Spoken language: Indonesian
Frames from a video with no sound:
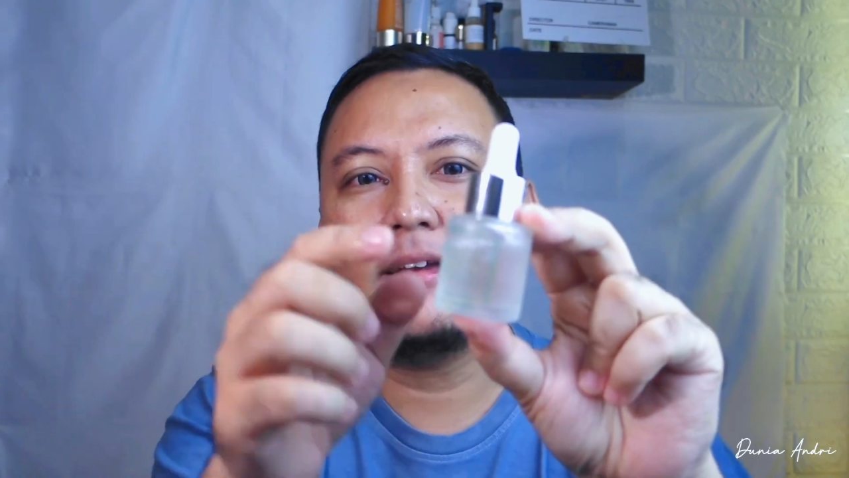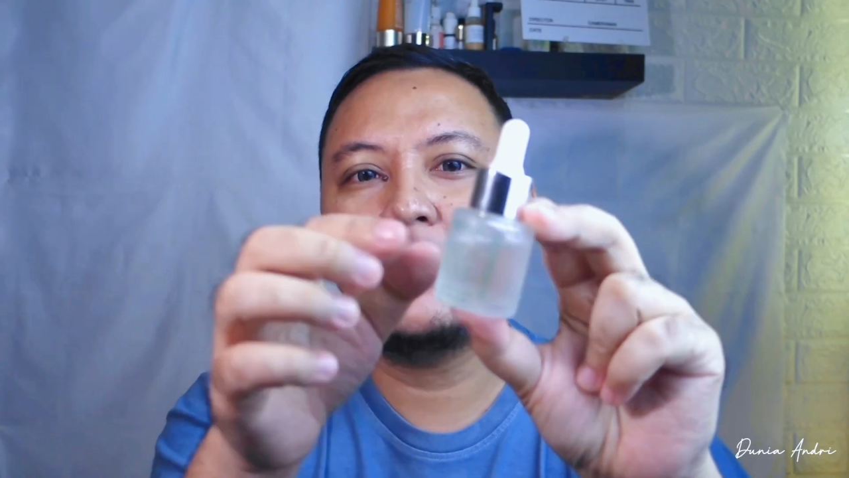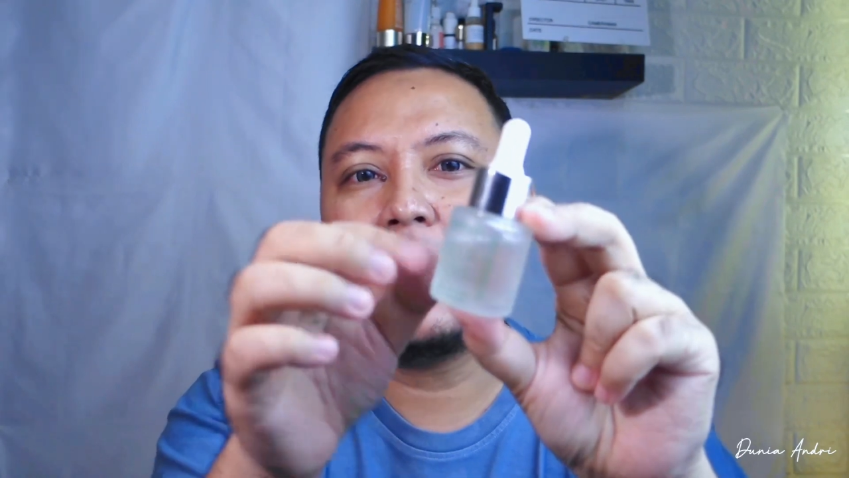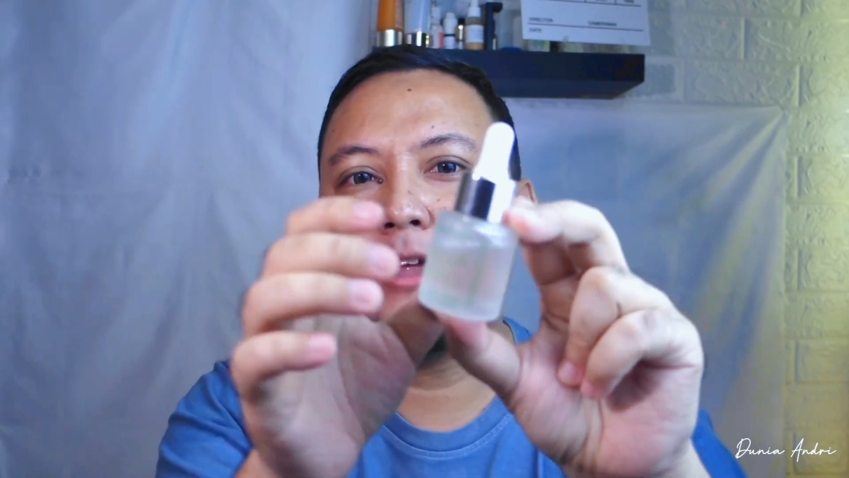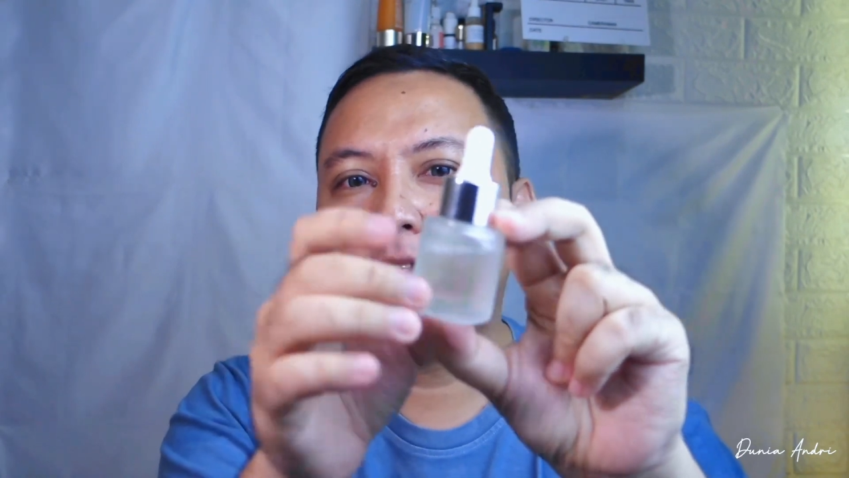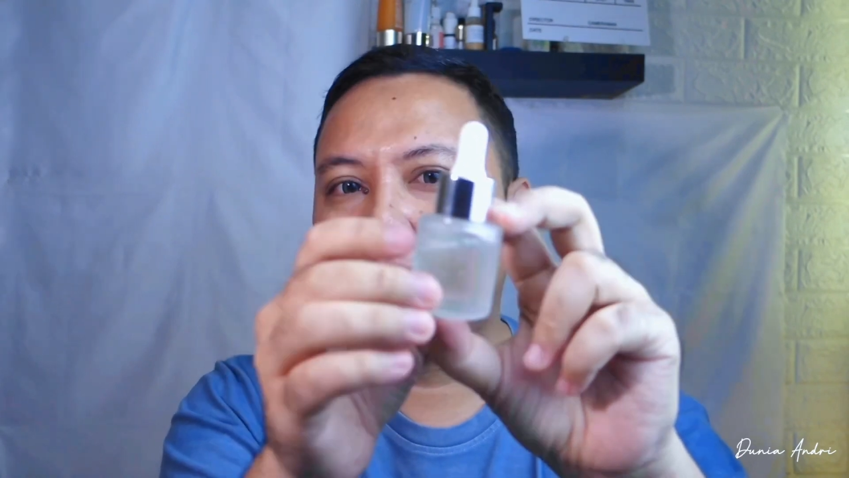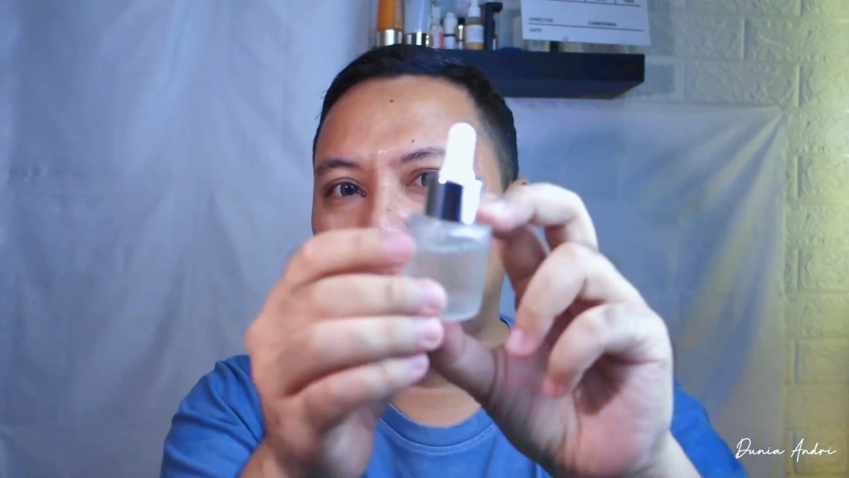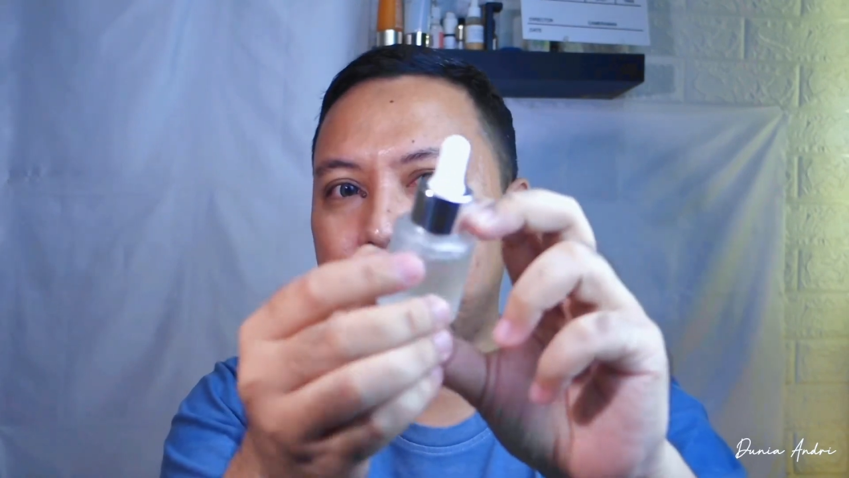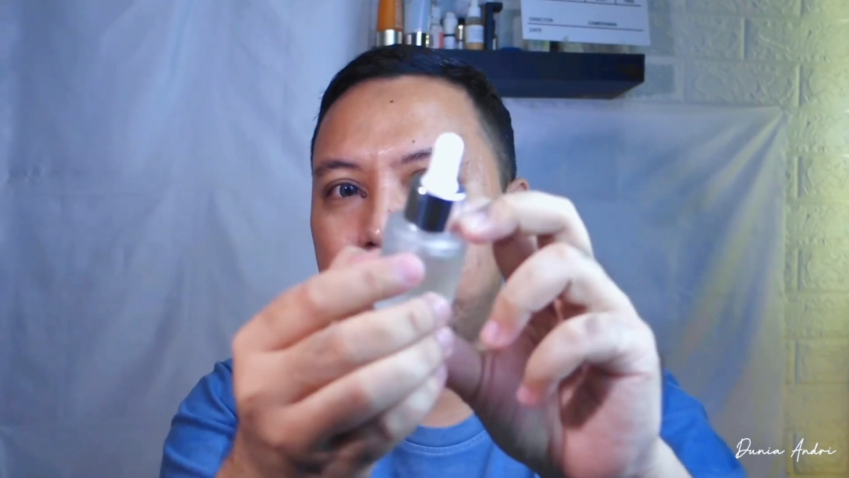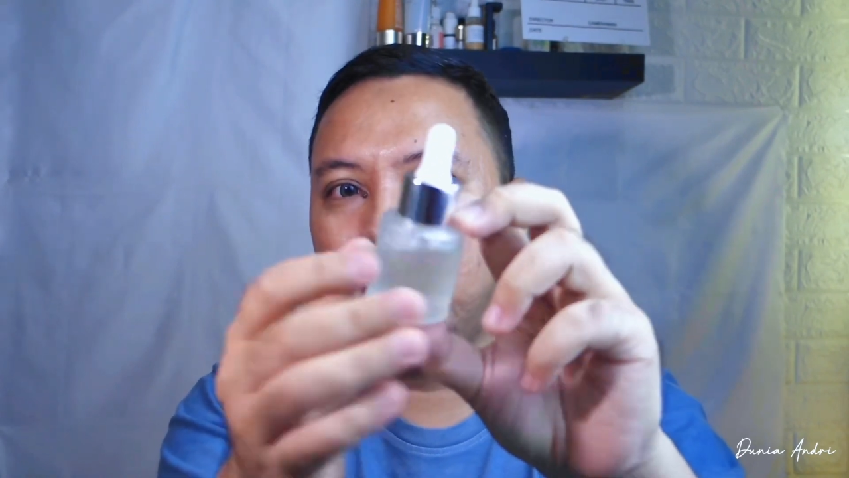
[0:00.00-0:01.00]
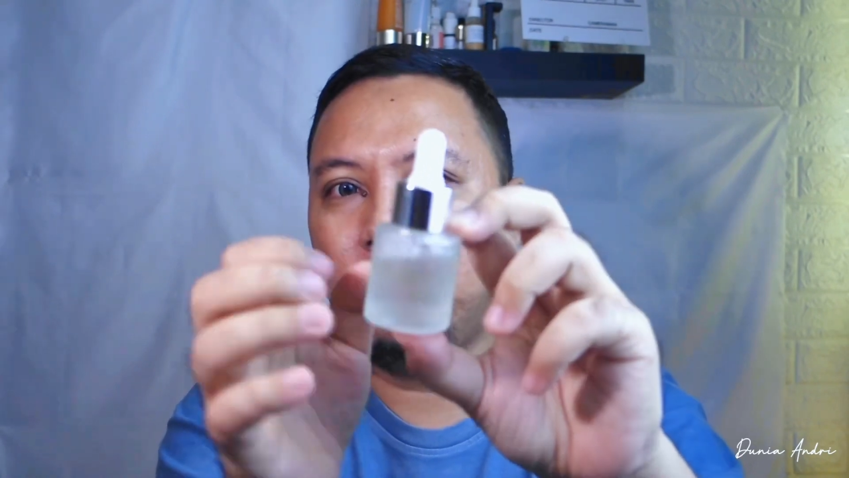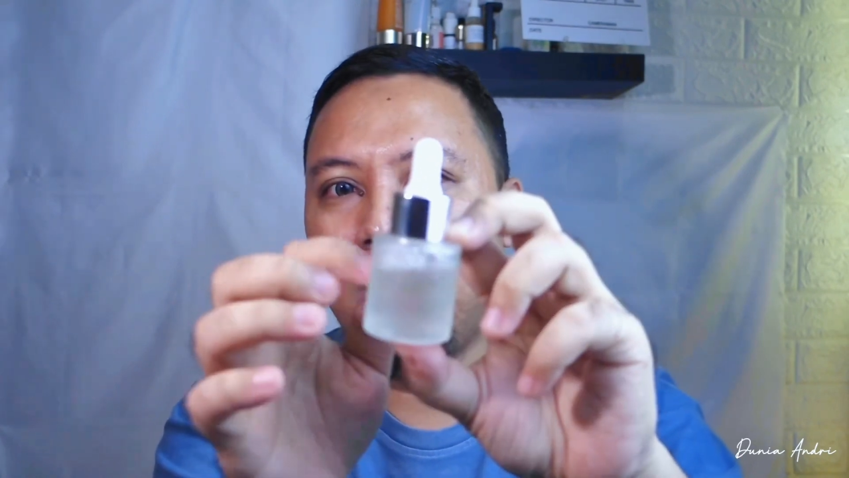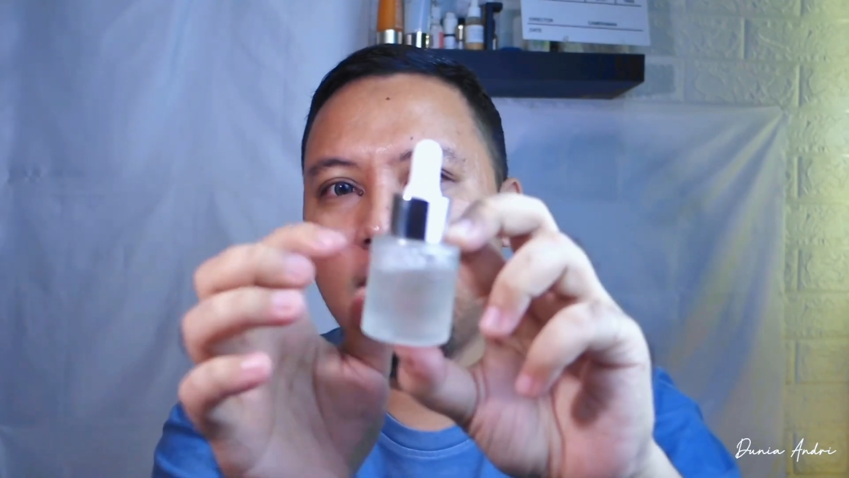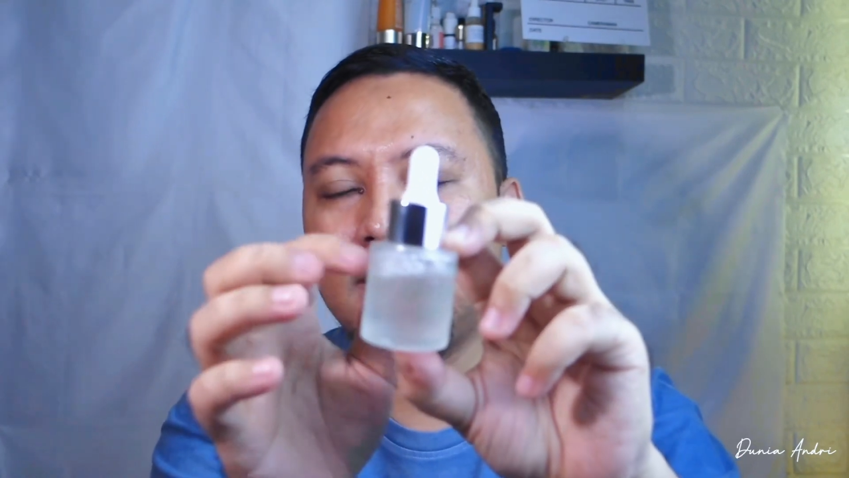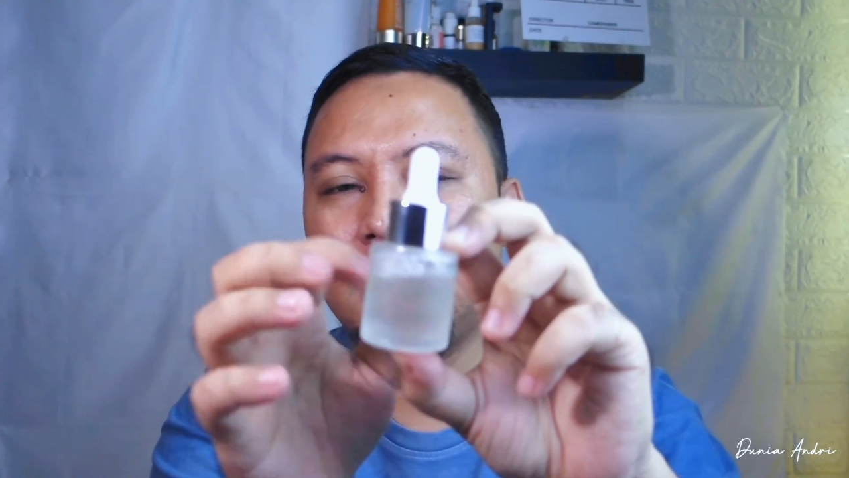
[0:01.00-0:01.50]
yang tebel banget